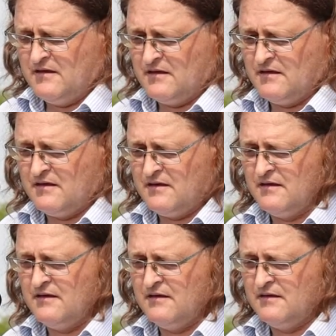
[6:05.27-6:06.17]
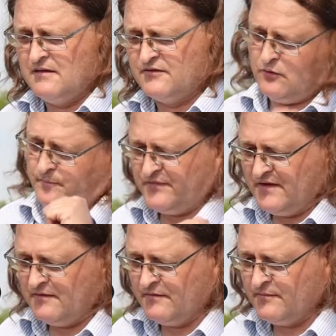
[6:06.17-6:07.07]
Äh, so.
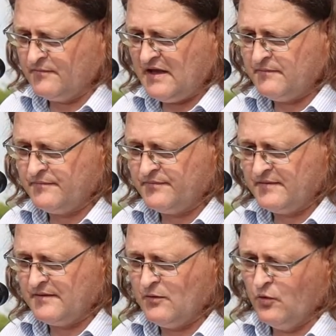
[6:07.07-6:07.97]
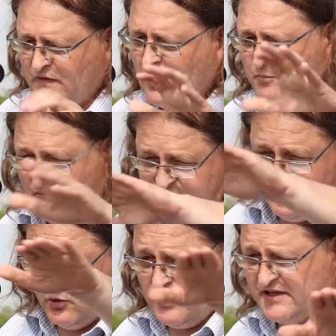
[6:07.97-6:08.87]
Und warum
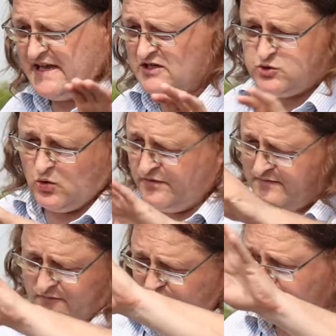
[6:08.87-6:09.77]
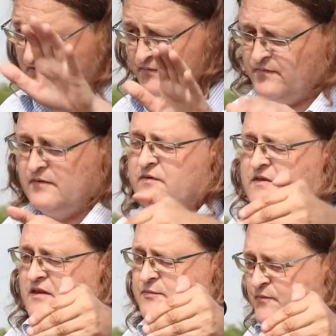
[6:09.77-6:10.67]
die neuen Reaktoren und so, das
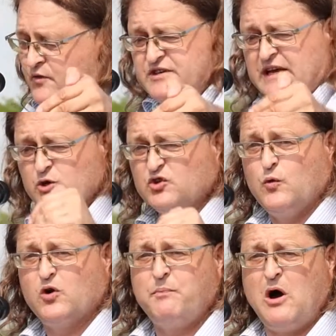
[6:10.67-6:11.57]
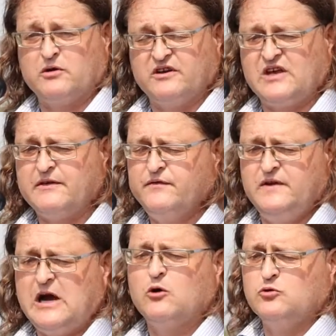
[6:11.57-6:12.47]
es wird ja nirgendwo gebaut. Ich sage, ich
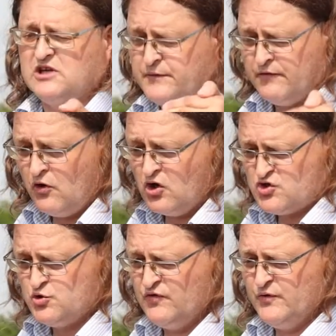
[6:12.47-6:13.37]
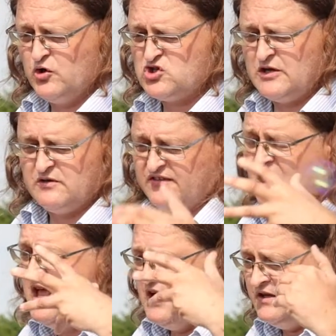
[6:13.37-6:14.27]
will ja auch nur, dass wir forschen dürfen in Deutschland und dass
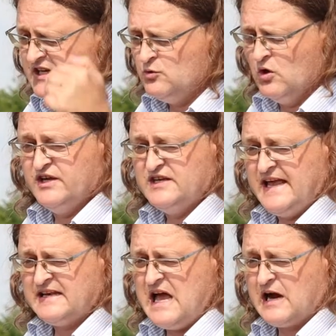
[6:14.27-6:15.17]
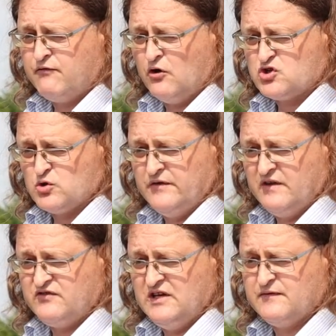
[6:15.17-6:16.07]
nicht nur in die Endlagerforschung
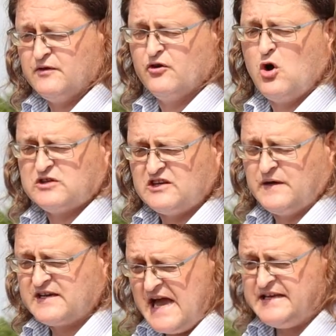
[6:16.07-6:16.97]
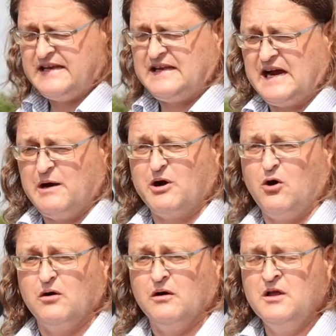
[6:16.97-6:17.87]
investiert wird, sondern auch, dass wir kein Endlager
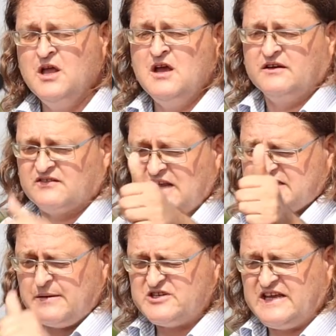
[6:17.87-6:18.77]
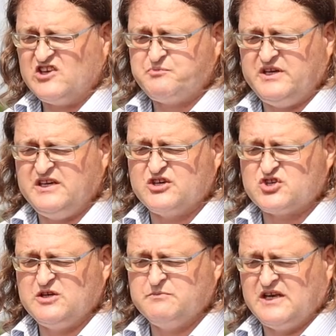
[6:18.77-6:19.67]
brauchen. Das gleiche habe ich der SPD
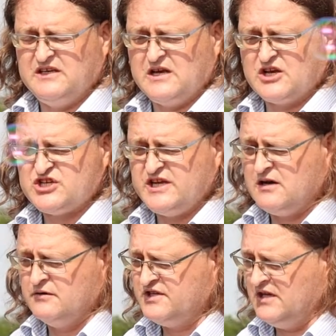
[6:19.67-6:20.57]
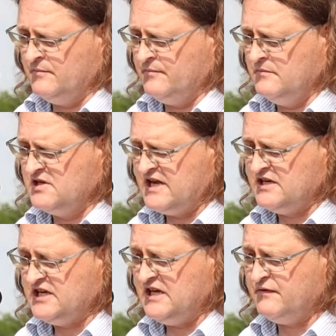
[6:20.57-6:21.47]
geschrieben, der Nina Scheer und dem
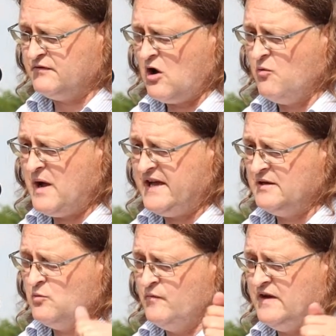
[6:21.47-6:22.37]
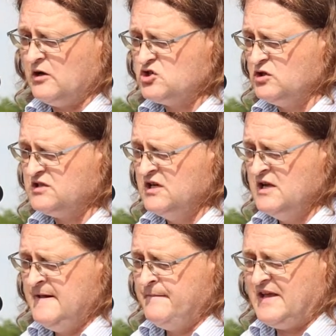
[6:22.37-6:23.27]
Michael Teves, auch beide im Umweltausschuss.
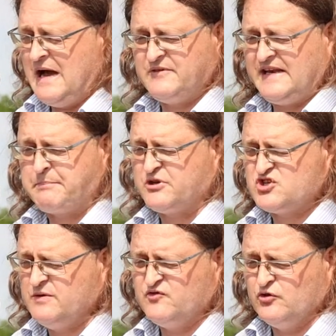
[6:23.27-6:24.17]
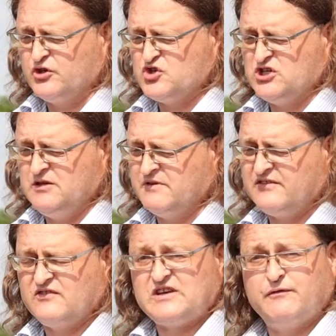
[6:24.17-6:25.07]
Die haben dann abgestimmt zurückgeschrieben,
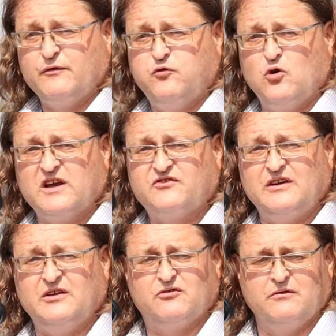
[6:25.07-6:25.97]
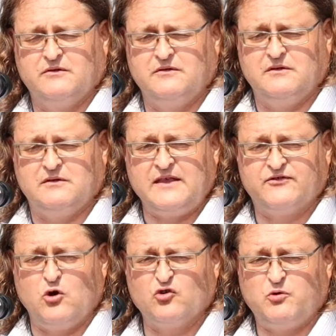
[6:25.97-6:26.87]
dass das ja von vorgestern ist und das
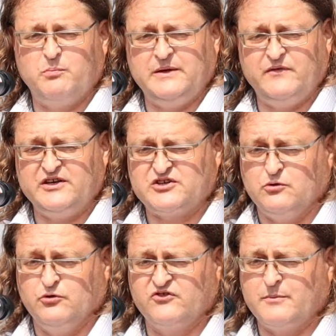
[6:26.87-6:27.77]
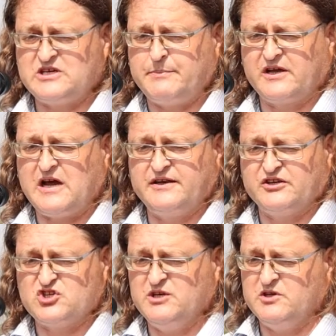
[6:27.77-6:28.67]
Entsorgungsproblem wäre nicht gelöst. Aber ich habe ja gerade
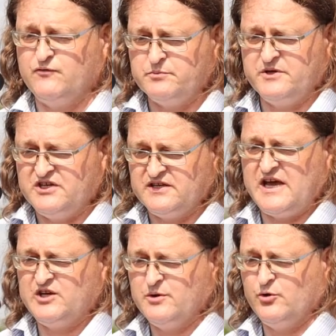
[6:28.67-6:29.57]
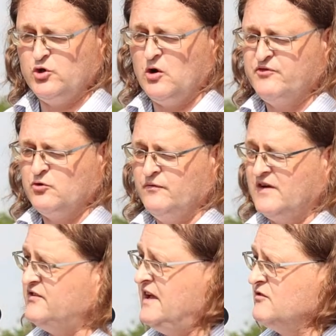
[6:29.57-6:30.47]
geschrieben, ich wollte mit denen gerne über neue Optionen,
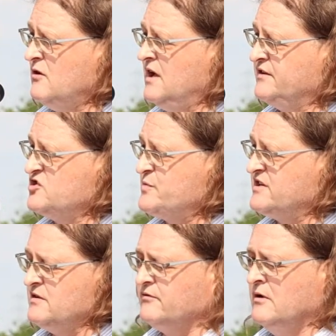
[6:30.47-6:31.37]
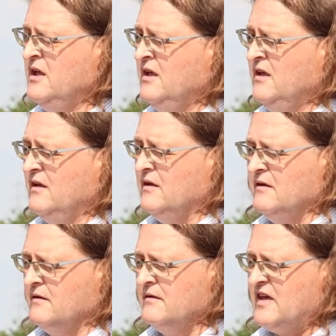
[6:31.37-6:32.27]
was die Entsorgung angeht, sprechen. Also äh,
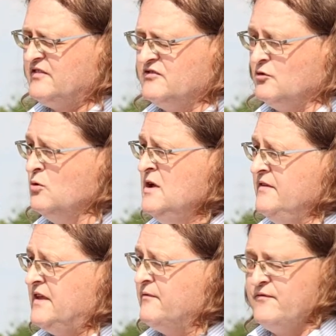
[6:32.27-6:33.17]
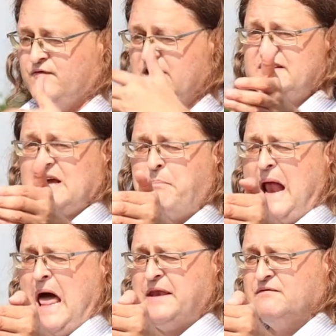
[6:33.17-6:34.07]
äh, das ist so, da fliegt der
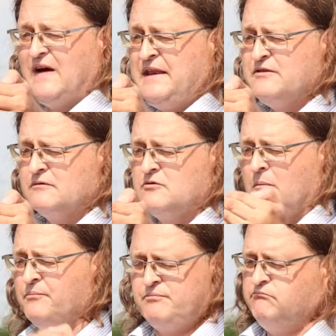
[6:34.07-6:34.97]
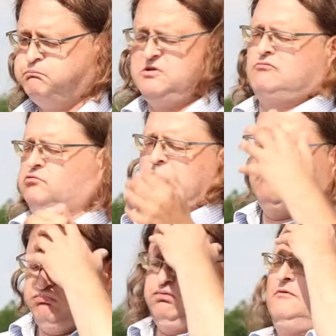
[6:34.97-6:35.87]
Ball an die Wand und kommt
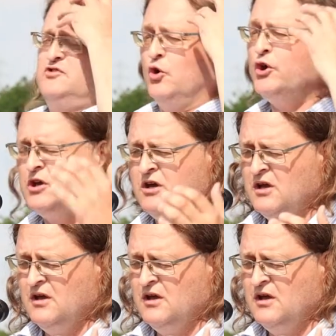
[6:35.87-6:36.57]
zurück.